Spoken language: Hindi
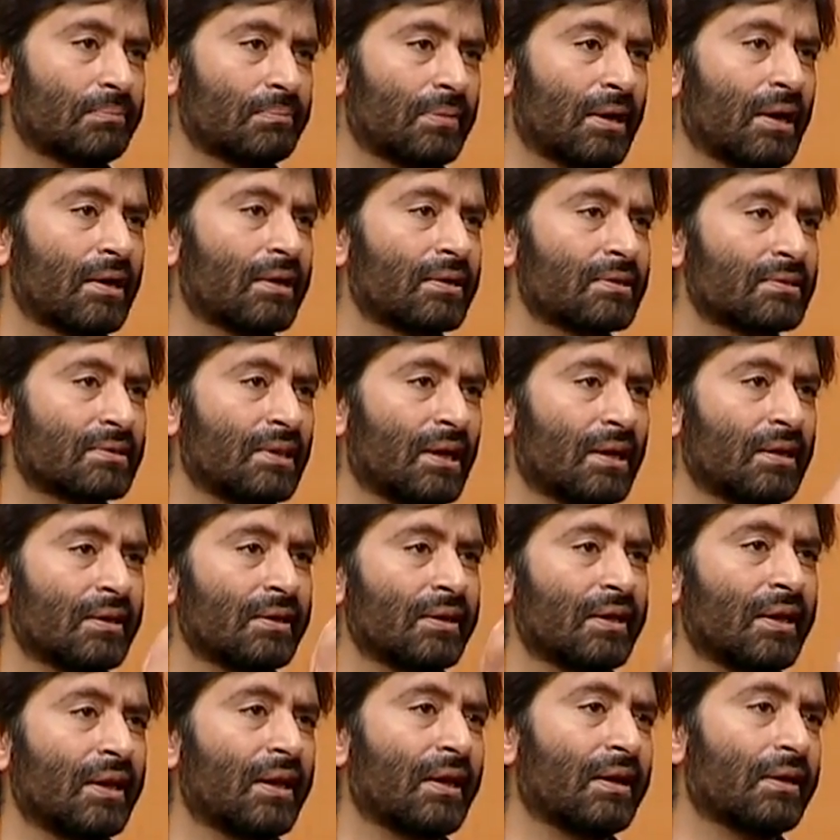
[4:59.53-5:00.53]
पाकिस्तान
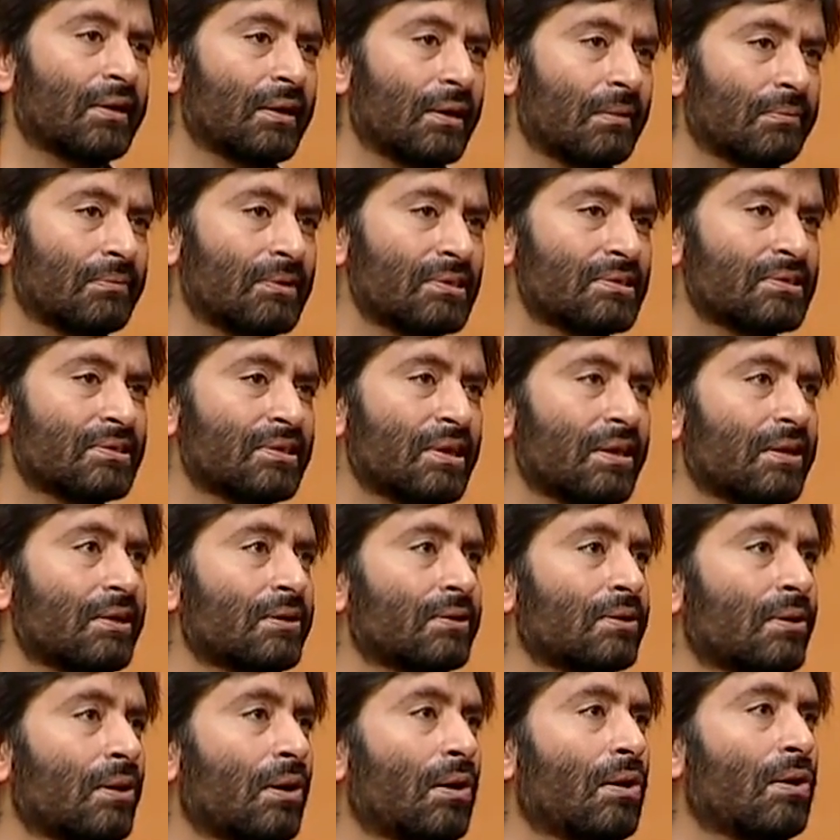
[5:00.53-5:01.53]
के हेड ऑफ द
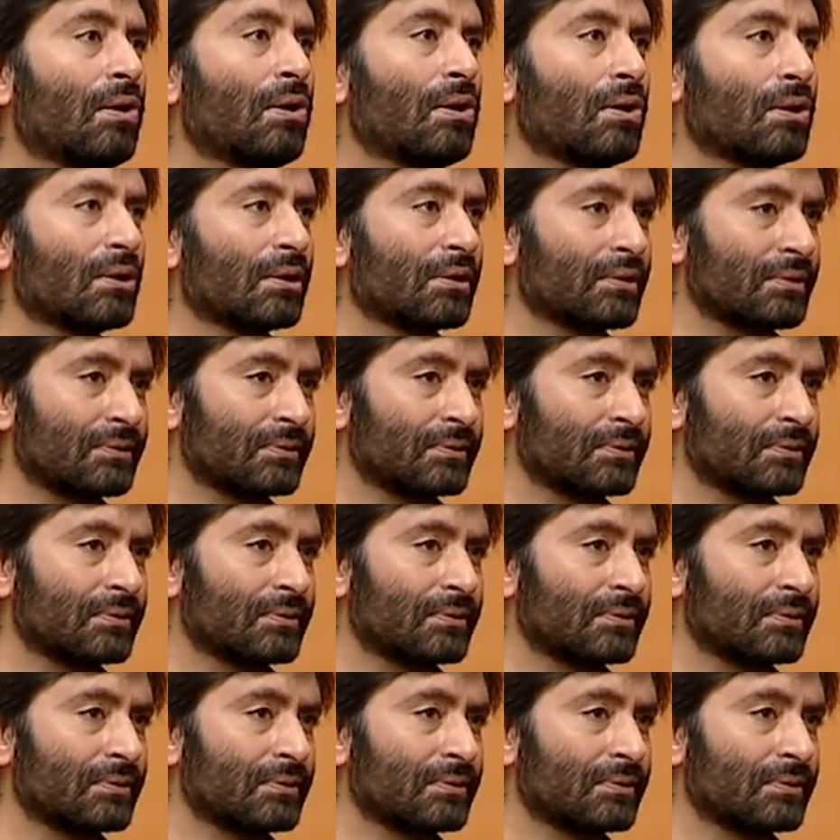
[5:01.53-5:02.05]
स्टेट और